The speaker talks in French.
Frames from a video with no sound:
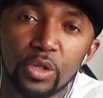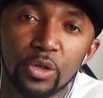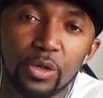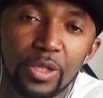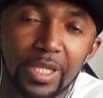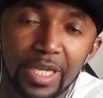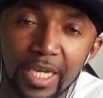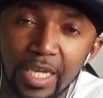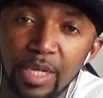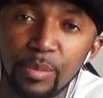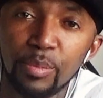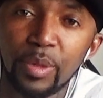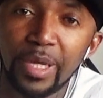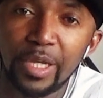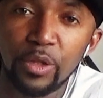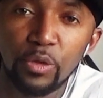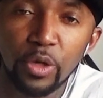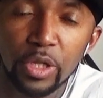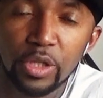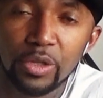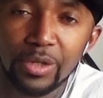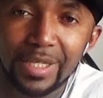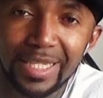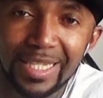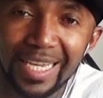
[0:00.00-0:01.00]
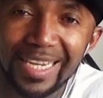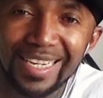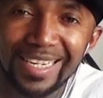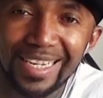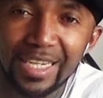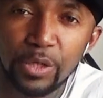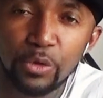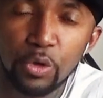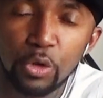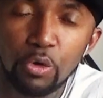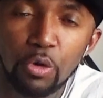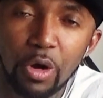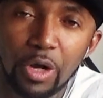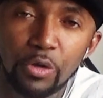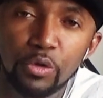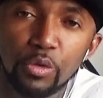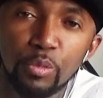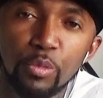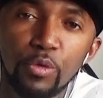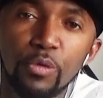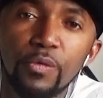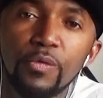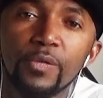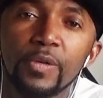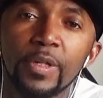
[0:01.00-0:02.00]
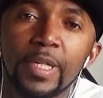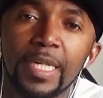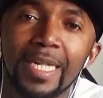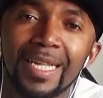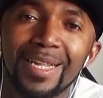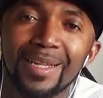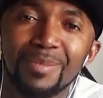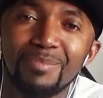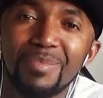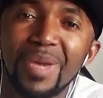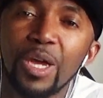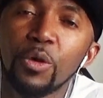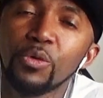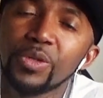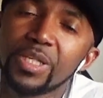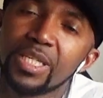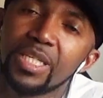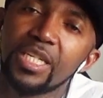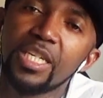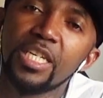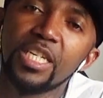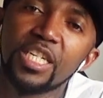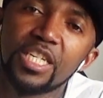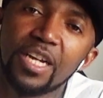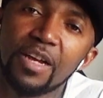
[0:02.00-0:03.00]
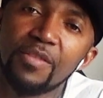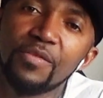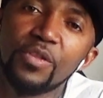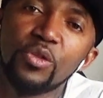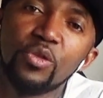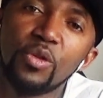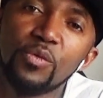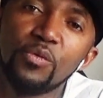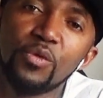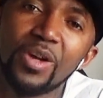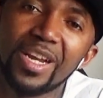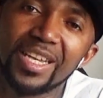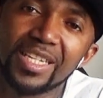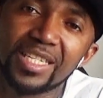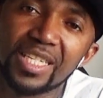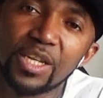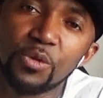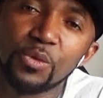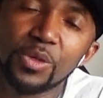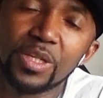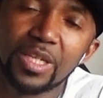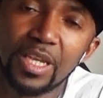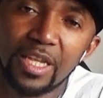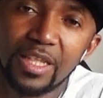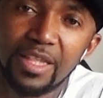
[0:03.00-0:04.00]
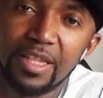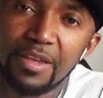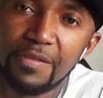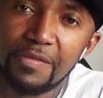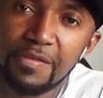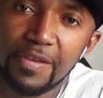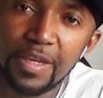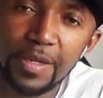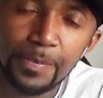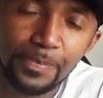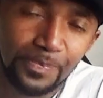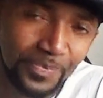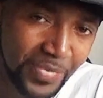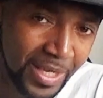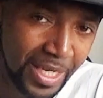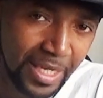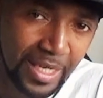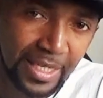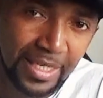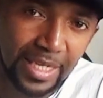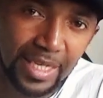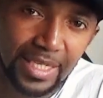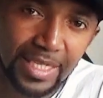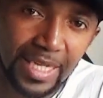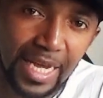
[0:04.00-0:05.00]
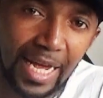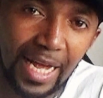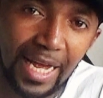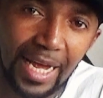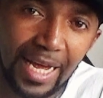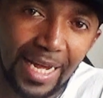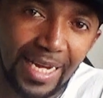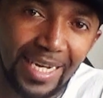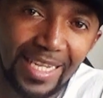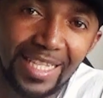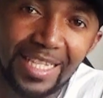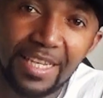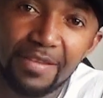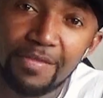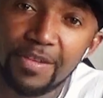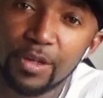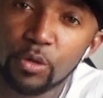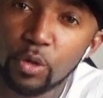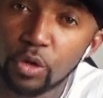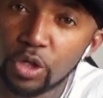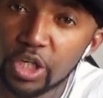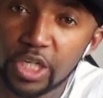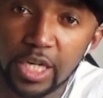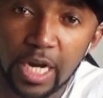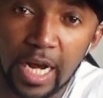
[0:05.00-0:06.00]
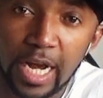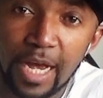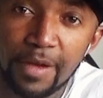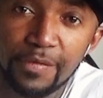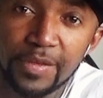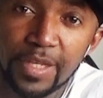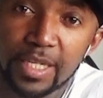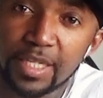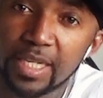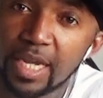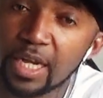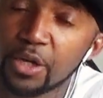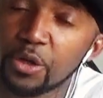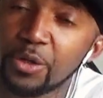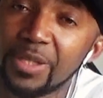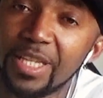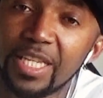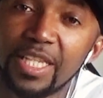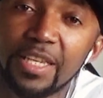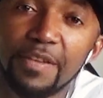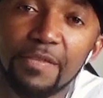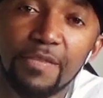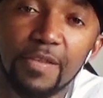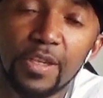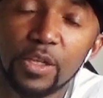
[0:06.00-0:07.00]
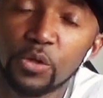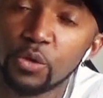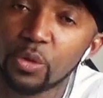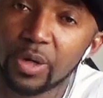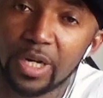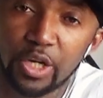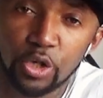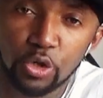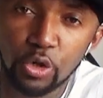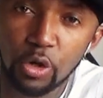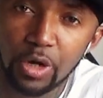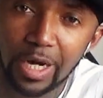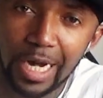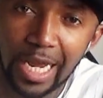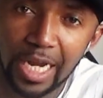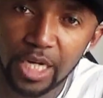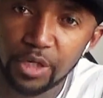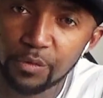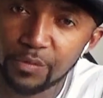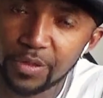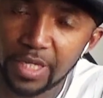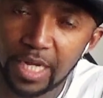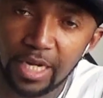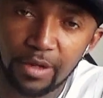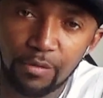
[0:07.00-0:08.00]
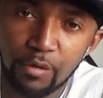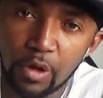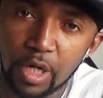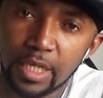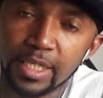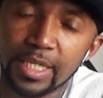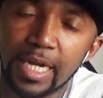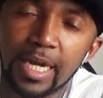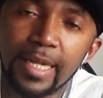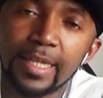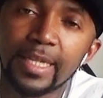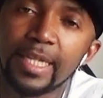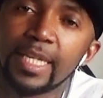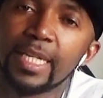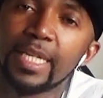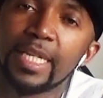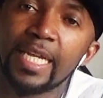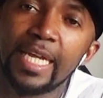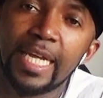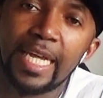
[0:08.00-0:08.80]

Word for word: d'autres dribbles et d'autres techniques de ground move. Mais aussi, j'ai envie de vous lancer aussi un défi. Ça sera les défis coach Araf, ça sera que des défis sur les jonglages, vous allez voir ça